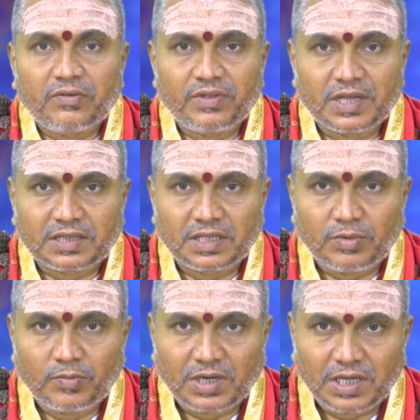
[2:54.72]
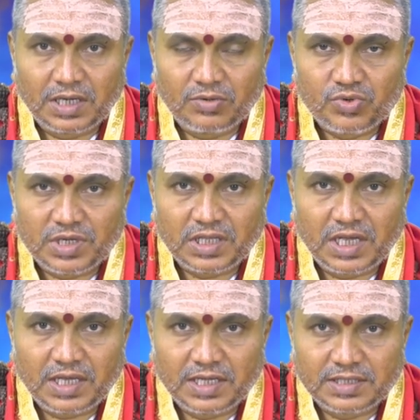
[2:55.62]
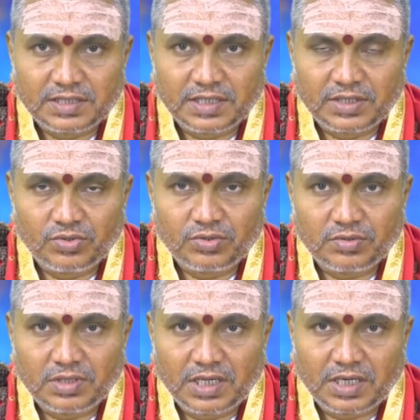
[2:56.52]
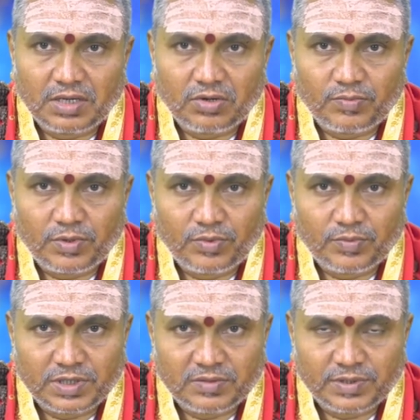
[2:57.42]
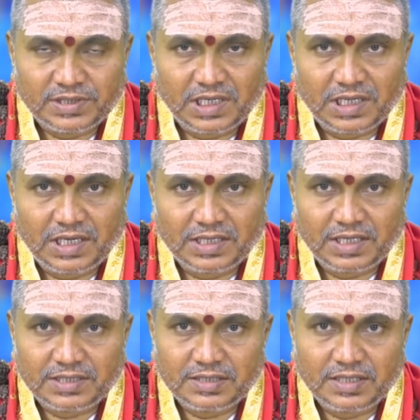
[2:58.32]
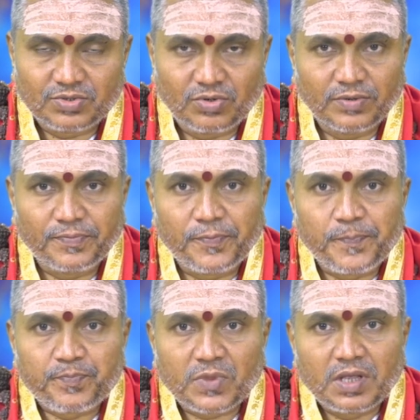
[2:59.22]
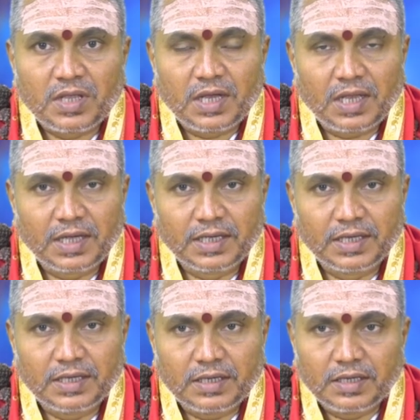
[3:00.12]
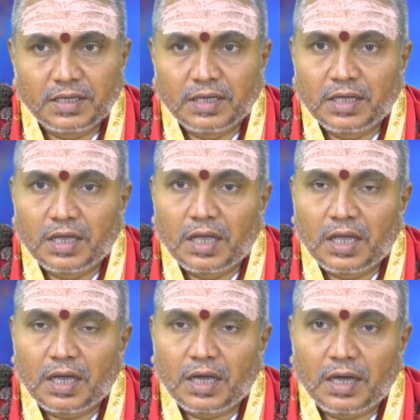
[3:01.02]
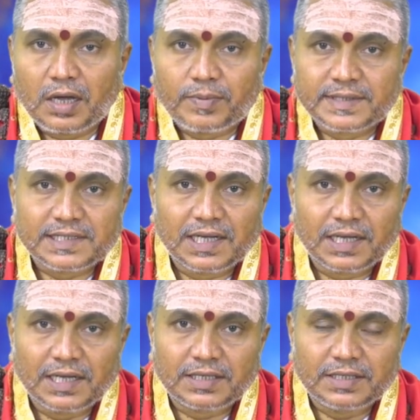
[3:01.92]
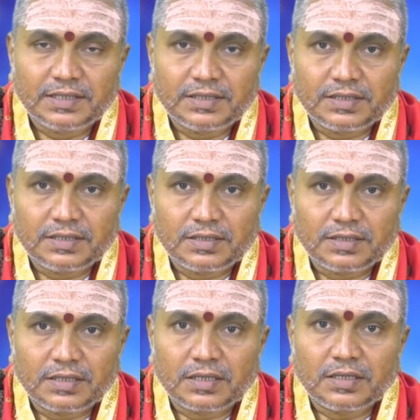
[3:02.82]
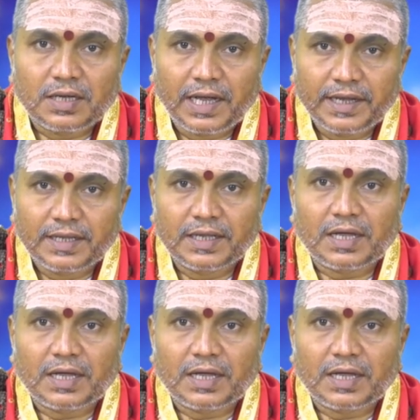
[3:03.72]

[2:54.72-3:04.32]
వ్యక్తి బొమ్మ కనుక ఉంటే దానికి అర్చన చేయొద్దు లేకుండా ఉన్న బొమ్మ పంచాంగాలకి అర్చన చేసుకోవడం అలాగే ఆ పంచాంగానికి ఆయనే